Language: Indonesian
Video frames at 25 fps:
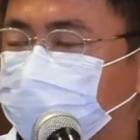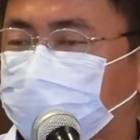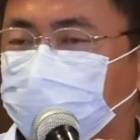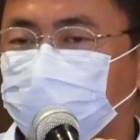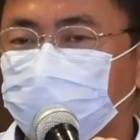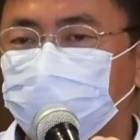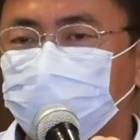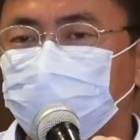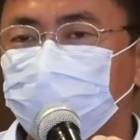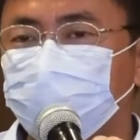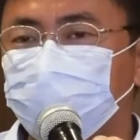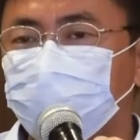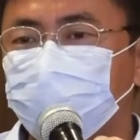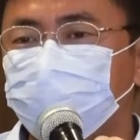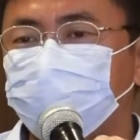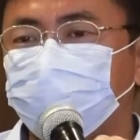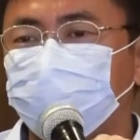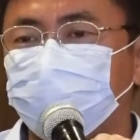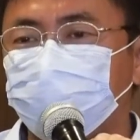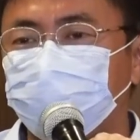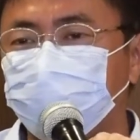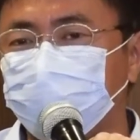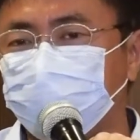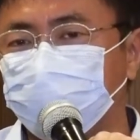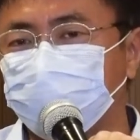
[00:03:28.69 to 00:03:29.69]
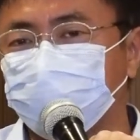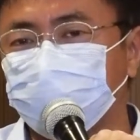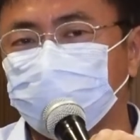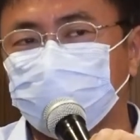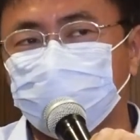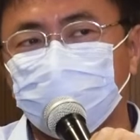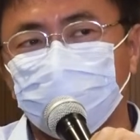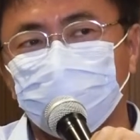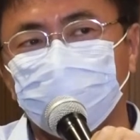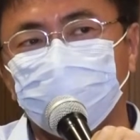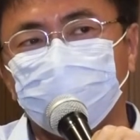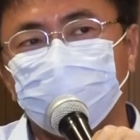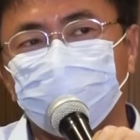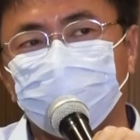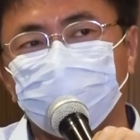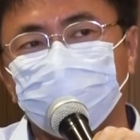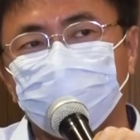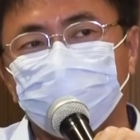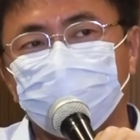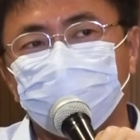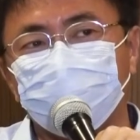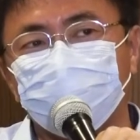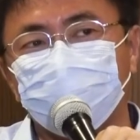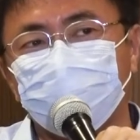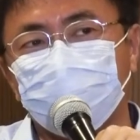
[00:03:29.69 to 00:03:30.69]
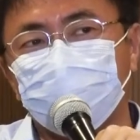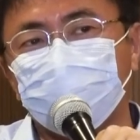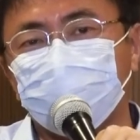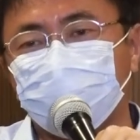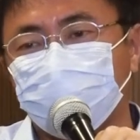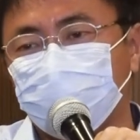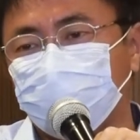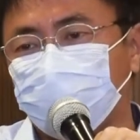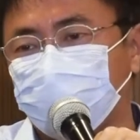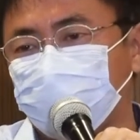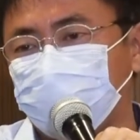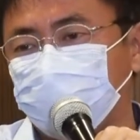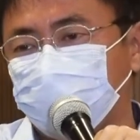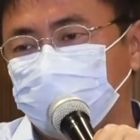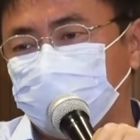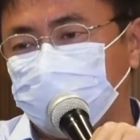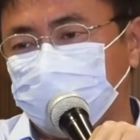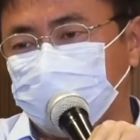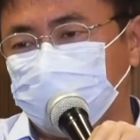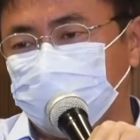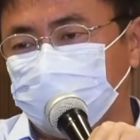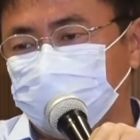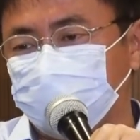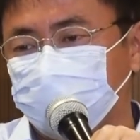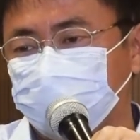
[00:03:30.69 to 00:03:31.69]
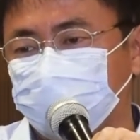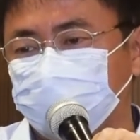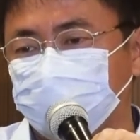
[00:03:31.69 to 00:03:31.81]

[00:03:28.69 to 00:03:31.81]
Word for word: Karena kan yang penting kita tahu mana e,